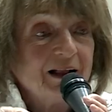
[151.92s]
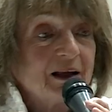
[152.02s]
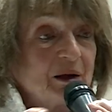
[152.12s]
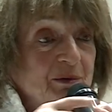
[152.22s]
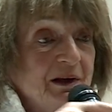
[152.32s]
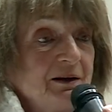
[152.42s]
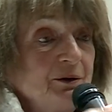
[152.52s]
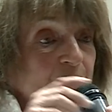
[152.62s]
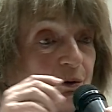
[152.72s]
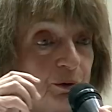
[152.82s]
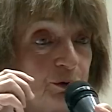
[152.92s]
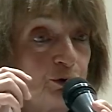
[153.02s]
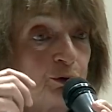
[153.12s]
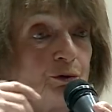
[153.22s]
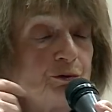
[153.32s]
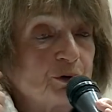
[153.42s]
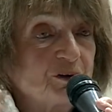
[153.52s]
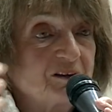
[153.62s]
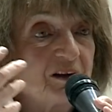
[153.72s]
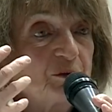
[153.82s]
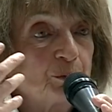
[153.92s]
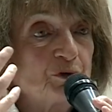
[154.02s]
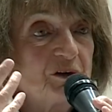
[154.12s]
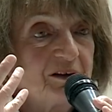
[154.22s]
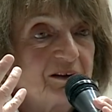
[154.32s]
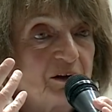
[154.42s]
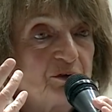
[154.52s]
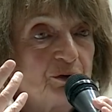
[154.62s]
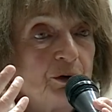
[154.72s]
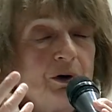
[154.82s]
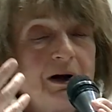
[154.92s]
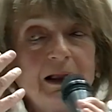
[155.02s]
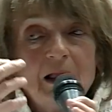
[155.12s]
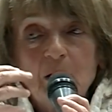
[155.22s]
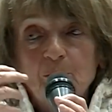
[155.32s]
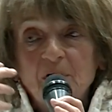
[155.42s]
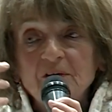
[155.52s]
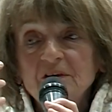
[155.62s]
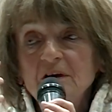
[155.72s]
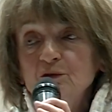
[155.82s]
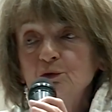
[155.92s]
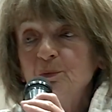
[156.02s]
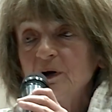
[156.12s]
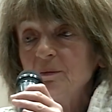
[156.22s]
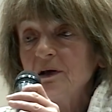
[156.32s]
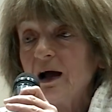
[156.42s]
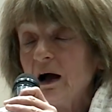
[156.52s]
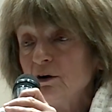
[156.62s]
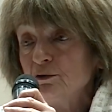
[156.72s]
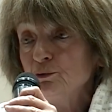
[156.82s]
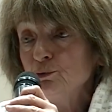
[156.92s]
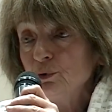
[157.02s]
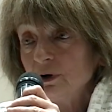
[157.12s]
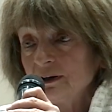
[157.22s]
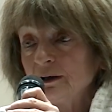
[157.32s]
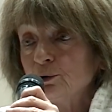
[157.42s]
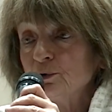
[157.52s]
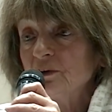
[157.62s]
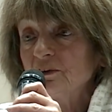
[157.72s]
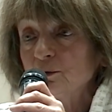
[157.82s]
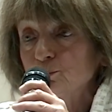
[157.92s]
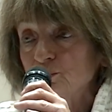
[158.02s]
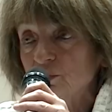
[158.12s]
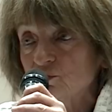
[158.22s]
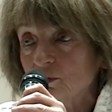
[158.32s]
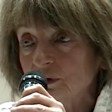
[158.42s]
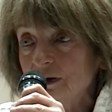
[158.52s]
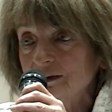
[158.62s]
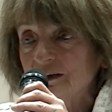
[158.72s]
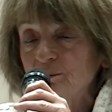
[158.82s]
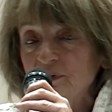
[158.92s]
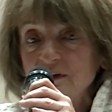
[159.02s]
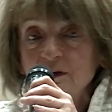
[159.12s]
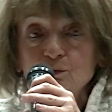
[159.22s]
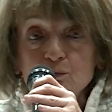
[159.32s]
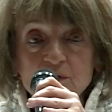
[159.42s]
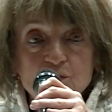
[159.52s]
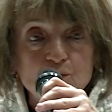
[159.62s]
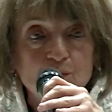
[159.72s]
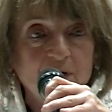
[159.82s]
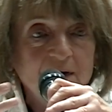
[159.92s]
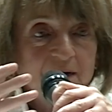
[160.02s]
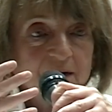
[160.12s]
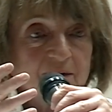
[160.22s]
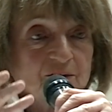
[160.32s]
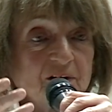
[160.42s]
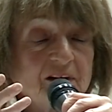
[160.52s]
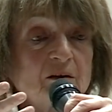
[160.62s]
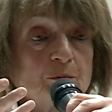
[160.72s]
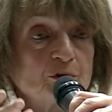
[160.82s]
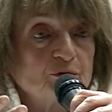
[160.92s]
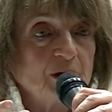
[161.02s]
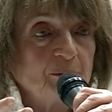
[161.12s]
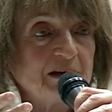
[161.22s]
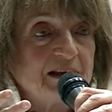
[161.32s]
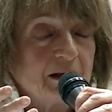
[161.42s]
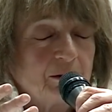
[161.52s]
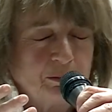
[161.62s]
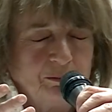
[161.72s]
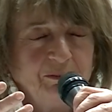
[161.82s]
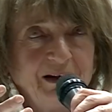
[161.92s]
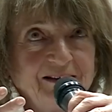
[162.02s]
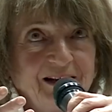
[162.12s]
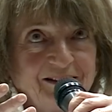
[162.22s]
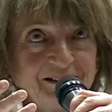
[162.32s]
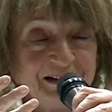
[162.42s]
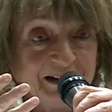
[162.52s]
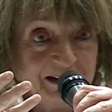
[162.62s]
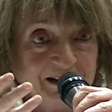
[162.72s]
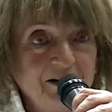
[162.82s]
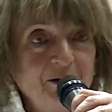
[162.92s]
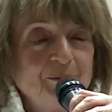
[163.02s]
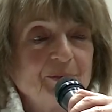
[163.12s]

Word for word: eh bien, je trouve que cet exposé est très fort parce qu'il vous permet, à vous qui connaissez tous ces gens-là, qui baignez tous les jours dans cette atmosphère médiatique-là,